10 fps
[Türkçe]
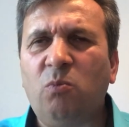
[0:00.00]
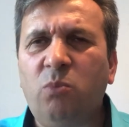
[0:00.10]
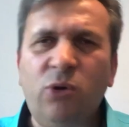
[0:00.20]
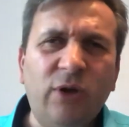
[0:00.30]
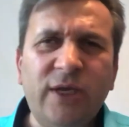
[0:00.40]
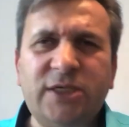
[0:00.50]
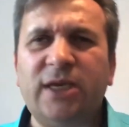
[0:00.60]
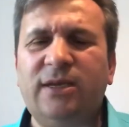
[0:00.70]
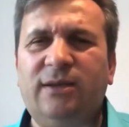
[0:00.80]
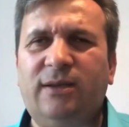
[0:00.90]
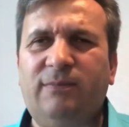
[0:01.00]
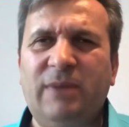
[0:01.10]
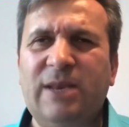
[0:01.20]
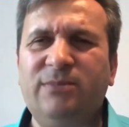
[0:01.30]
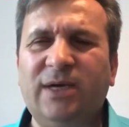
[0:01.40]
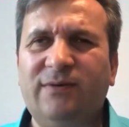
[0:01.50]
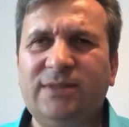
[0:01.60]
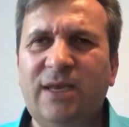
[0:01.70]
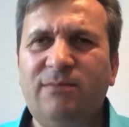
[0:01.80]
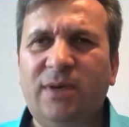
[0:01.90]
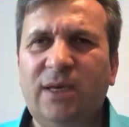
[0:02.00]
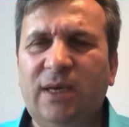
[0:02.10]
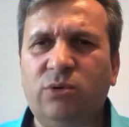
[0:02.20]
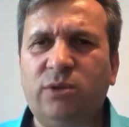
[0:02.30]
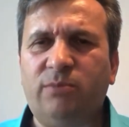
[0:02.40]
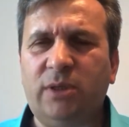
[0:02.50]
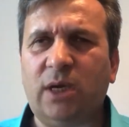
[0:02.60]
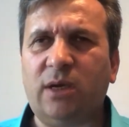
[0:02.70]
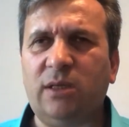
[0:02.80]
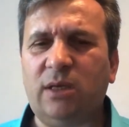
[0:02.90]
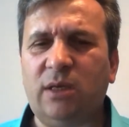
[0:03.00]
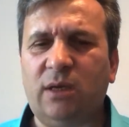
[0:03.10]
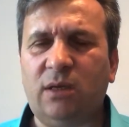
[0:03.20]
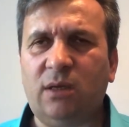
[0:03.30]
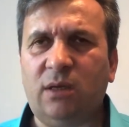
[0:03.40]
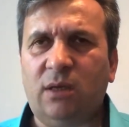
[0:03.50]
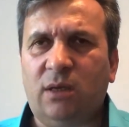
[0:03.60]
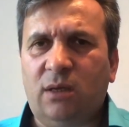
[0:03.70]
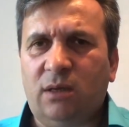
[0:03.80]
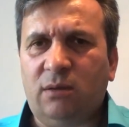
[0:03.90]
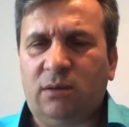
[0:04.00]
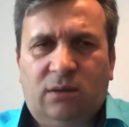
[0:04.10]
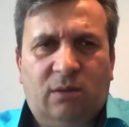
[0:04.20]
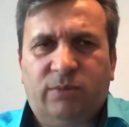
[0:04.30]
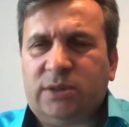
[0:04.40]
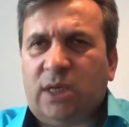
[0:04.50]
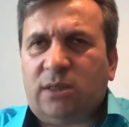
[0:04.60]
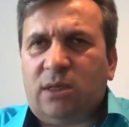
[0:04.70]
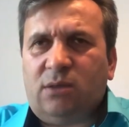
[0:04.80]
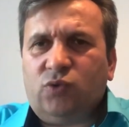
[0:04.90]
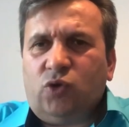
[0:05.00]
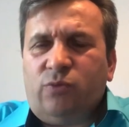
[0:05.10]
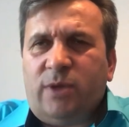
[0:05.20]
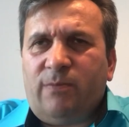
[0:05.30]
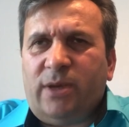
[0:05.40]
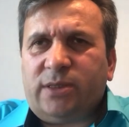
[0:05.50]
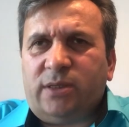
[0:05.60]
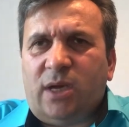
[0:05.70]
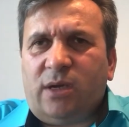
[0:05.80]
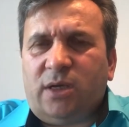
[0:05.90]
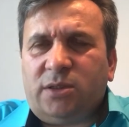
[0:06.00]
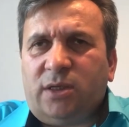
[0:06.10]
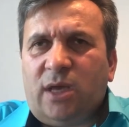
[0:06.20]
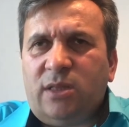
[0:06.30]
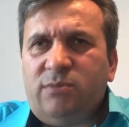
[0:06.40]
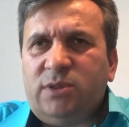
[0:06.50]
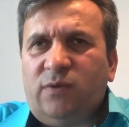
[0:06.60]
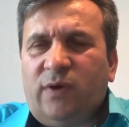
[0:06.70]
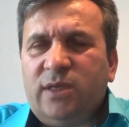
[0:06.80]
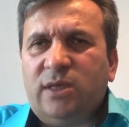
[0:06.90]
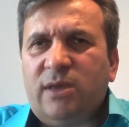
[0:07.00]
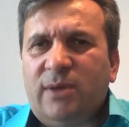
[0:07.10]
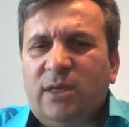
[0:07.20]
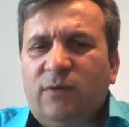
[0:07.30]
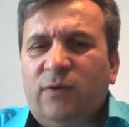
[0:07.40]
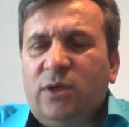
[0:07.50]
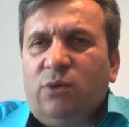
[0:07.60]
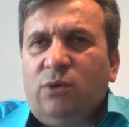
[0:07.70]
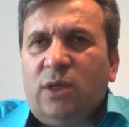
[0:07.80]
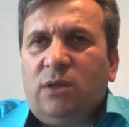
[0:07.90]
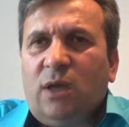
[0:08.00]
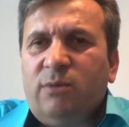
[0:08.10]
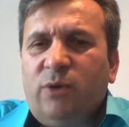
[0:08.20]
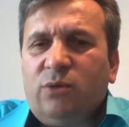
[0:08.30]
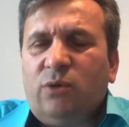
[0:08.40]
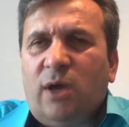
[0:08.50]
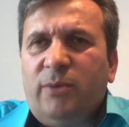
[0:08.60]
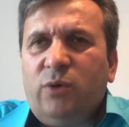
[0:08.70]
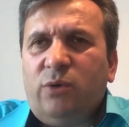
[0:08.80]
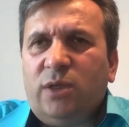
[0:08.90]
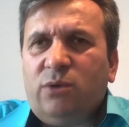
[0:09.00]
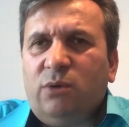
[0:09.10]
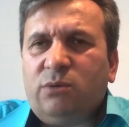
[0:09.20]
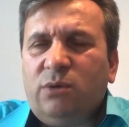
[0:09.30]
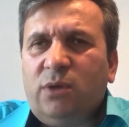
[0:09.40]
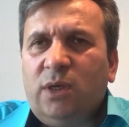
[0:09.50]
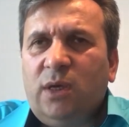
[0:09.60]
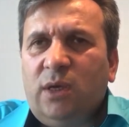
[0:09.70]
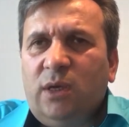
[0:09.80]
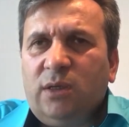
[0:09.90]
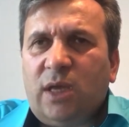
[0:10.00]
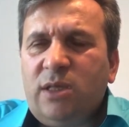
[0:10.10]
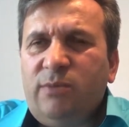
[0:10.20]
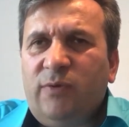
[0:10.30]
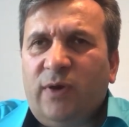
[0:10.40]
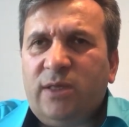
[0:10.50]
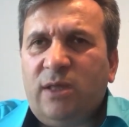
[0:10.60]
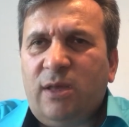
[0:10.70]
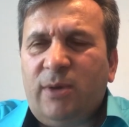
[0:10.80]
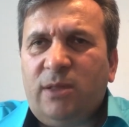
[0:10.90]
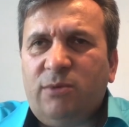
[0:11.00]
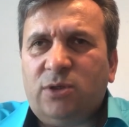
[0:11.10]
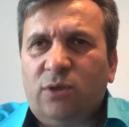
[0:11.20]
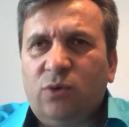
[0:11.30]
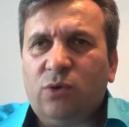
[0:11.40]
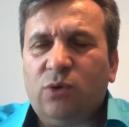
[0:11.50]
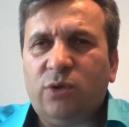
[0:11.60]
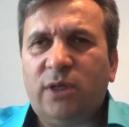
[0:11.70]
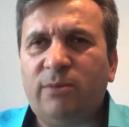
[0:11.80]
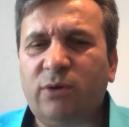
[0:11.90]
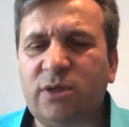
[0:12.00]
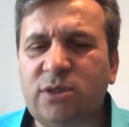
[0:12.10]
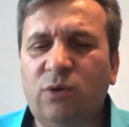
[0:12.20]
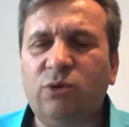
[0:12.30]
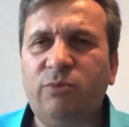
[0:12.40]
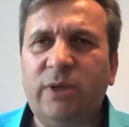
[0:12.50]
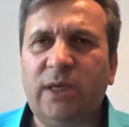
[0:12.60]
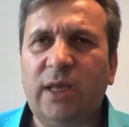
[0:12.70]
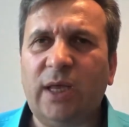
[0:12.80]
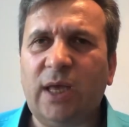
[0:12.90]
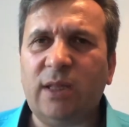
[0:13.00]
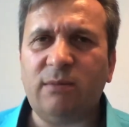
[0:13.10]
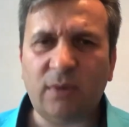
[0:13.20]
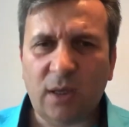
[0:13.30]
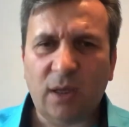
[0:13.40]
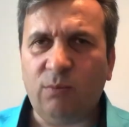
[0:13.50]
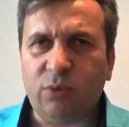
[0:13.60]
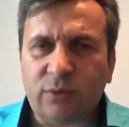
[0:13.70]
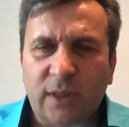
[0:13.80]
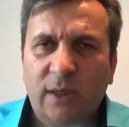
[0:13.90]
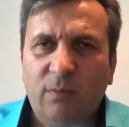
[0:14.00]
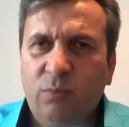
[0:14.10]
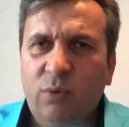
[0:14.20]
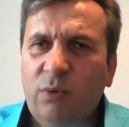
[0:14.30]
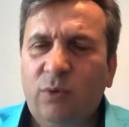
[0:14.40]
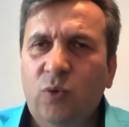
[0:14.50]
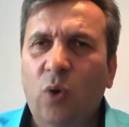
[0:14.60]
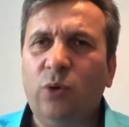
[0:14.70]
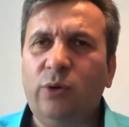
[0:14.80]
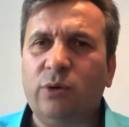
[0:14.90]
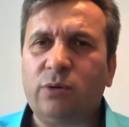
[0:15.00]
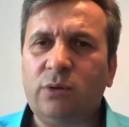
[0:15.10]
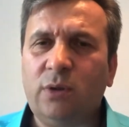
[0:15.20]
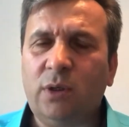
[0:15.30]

Bunun için benim tavsiyem burada bir dakika din ya. Ya biz zaten zulümden baskıdan kaçtık kendimizi ifade edemedik. Fikir üreti alma yoktu, haber üreti yoktu kendimi ifade edemediğim için hukukun demokrasinin olduğu bir yere geldim. Burada da bu ne oluyor?